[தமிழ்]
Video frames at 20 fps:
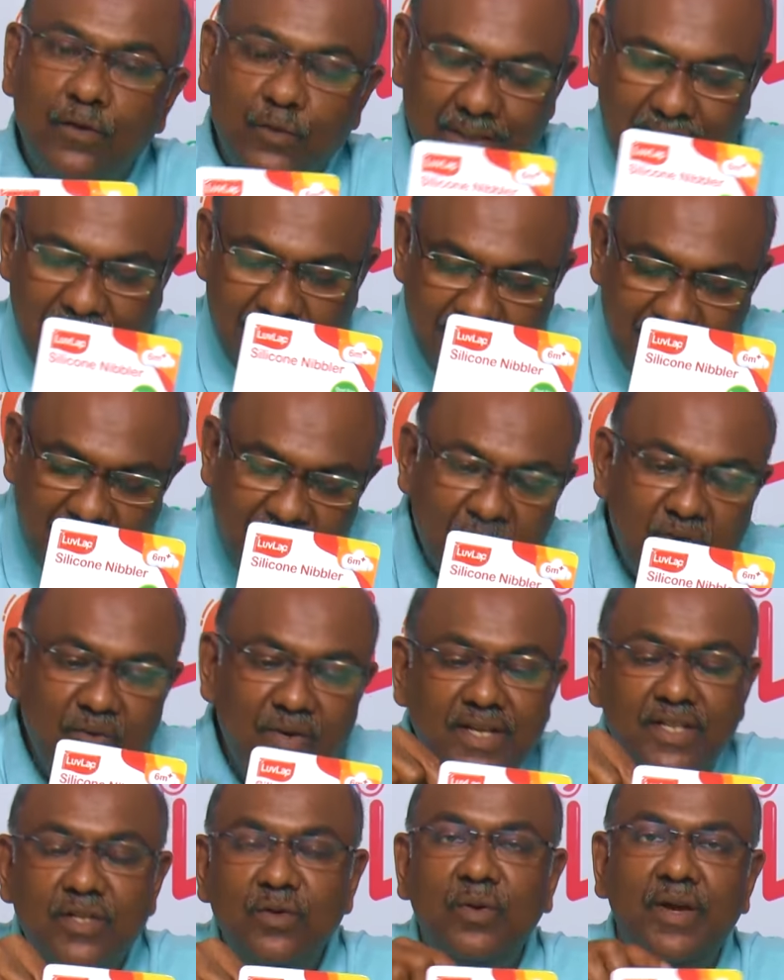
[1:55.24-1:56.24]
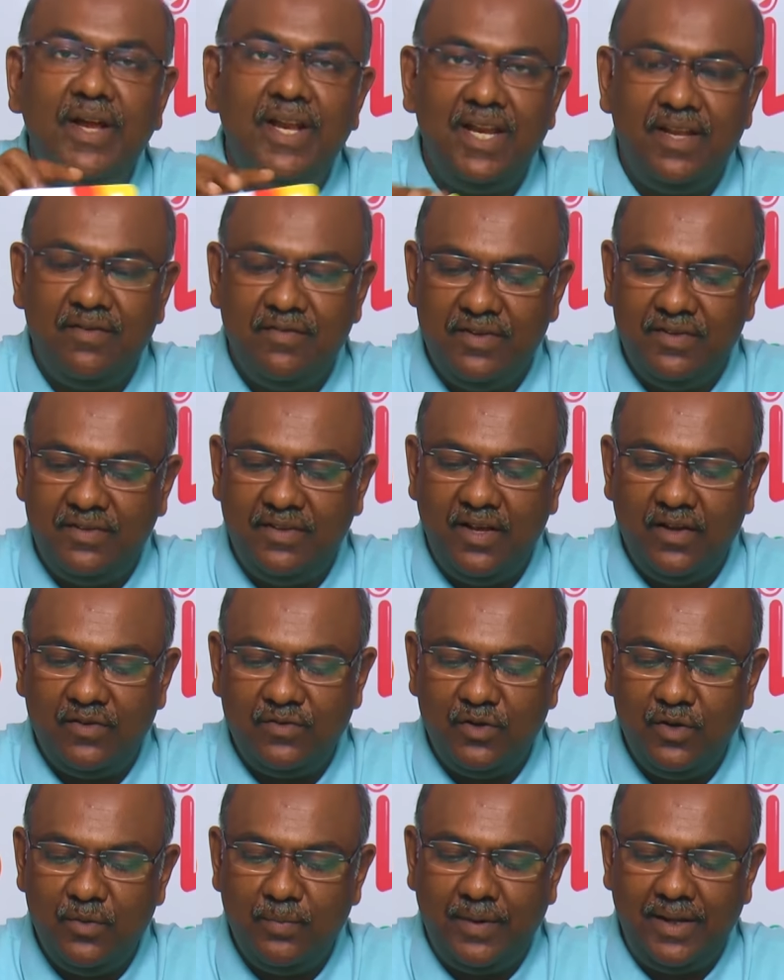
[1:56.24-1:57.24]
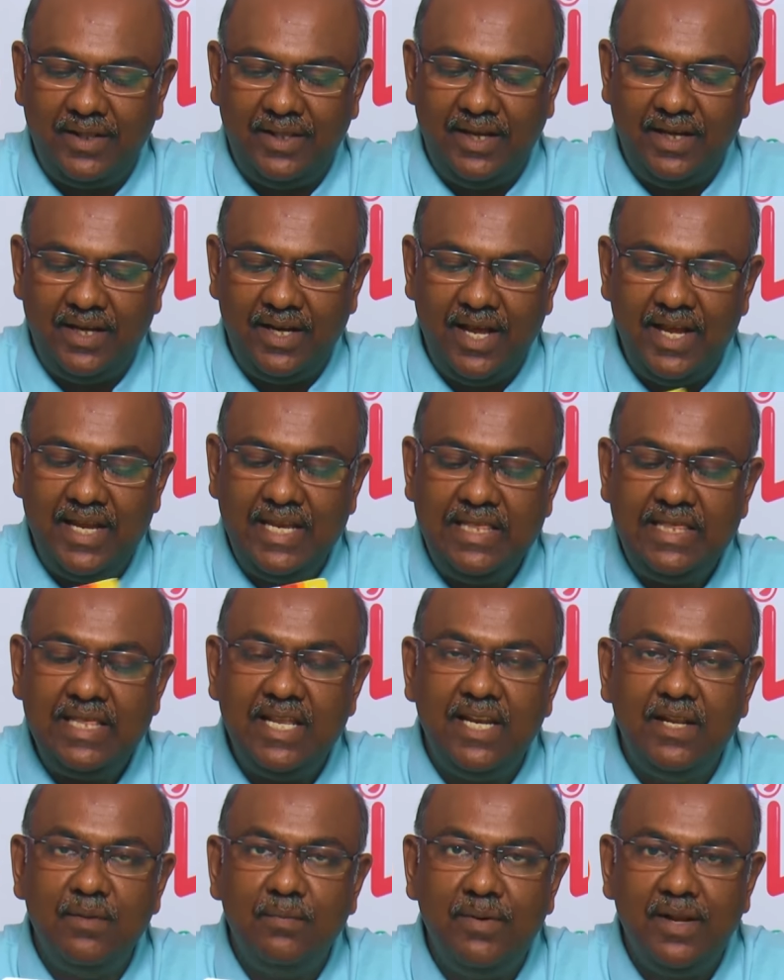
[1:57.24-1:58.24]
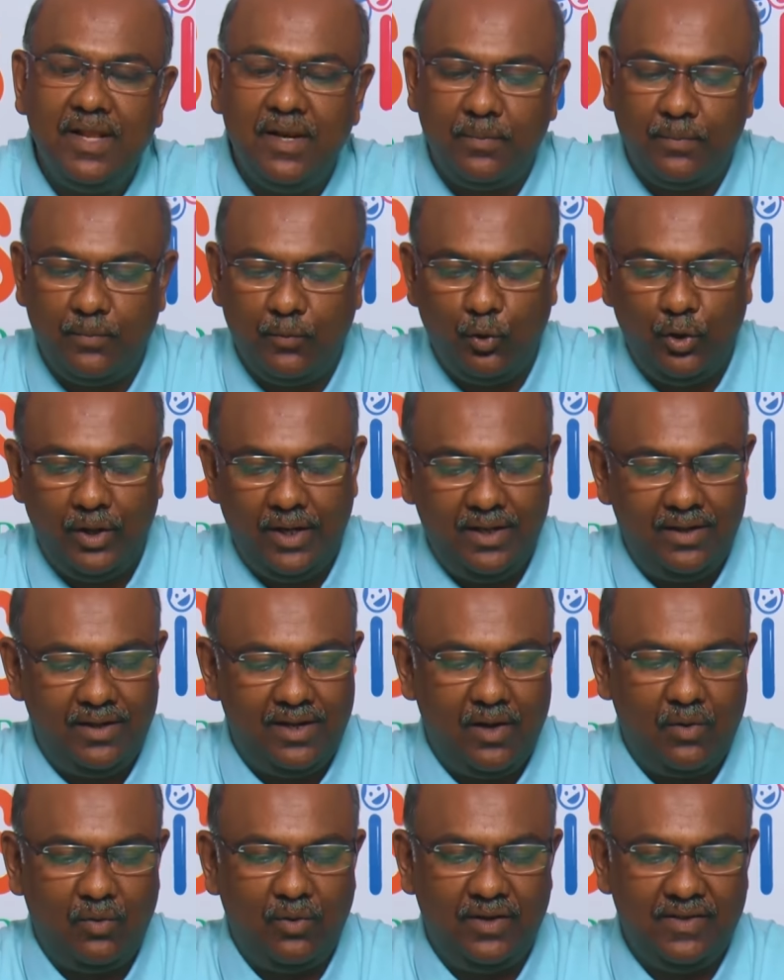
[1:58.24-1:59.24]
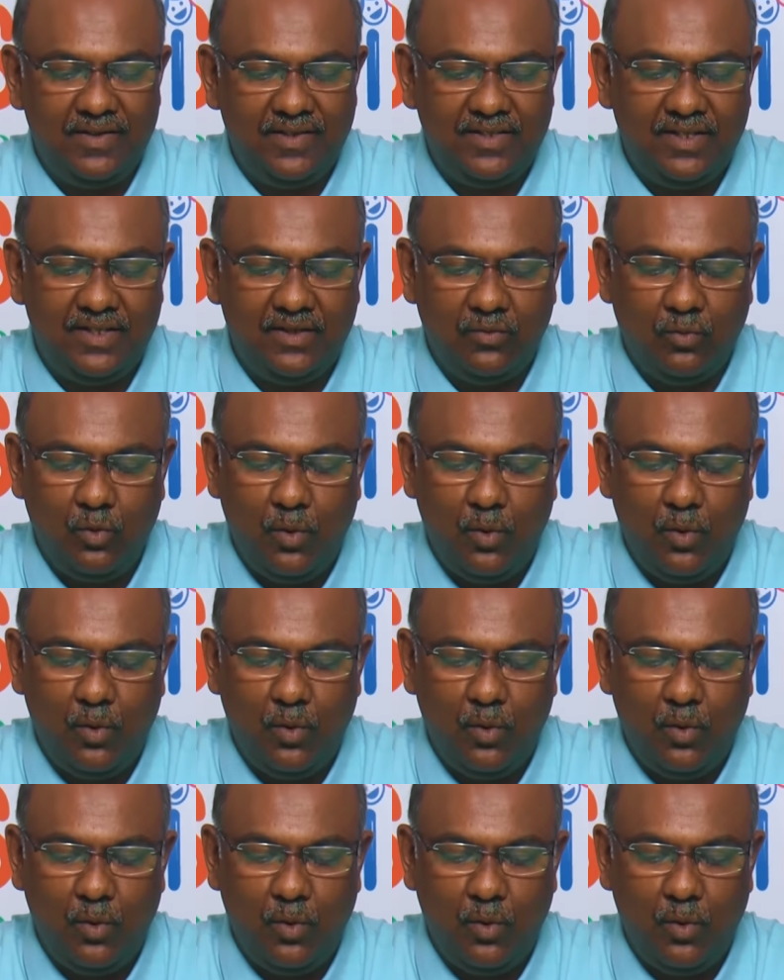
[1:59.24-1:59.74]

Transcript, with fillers: ஸோ இதுக்கும் இதுக்கும் என்ன வித்தியாசம்னு பார்த்தீங்கன்னா இந்த நிப்ளர் உள்ள நான் உங்களுக்கு ஜஸ்ட் இதை